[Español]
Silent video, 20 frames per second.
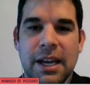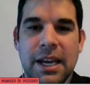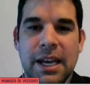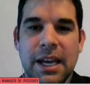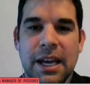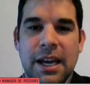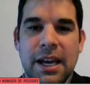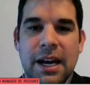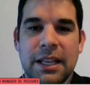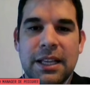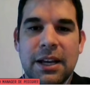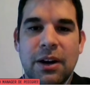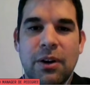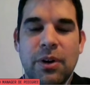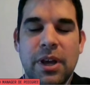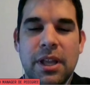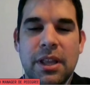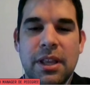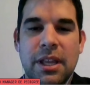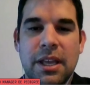que hasta
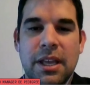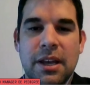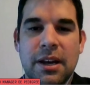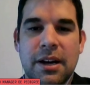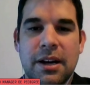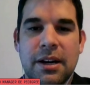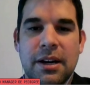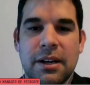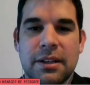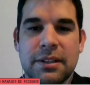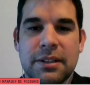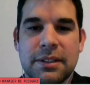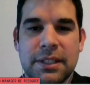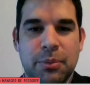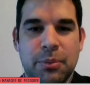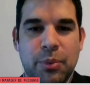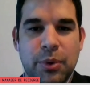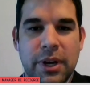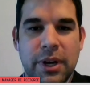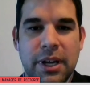hoy en día
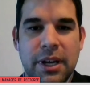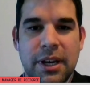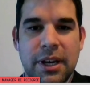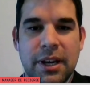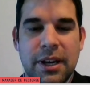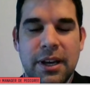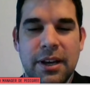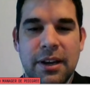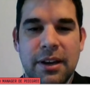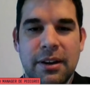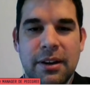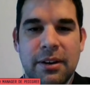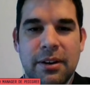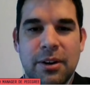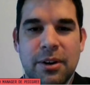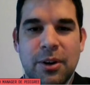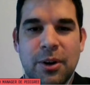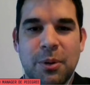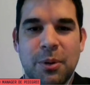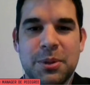se puede
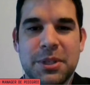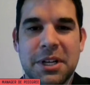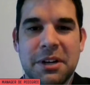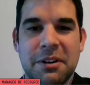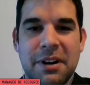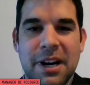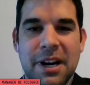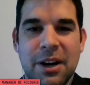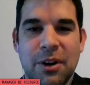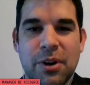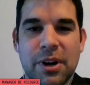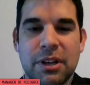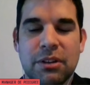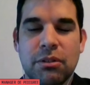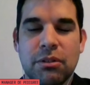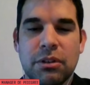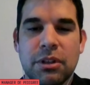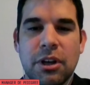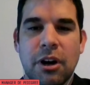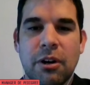observar en los
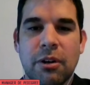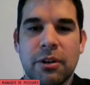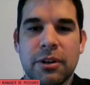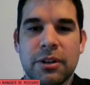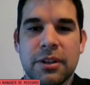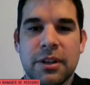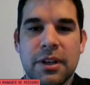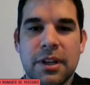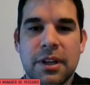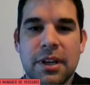resultados.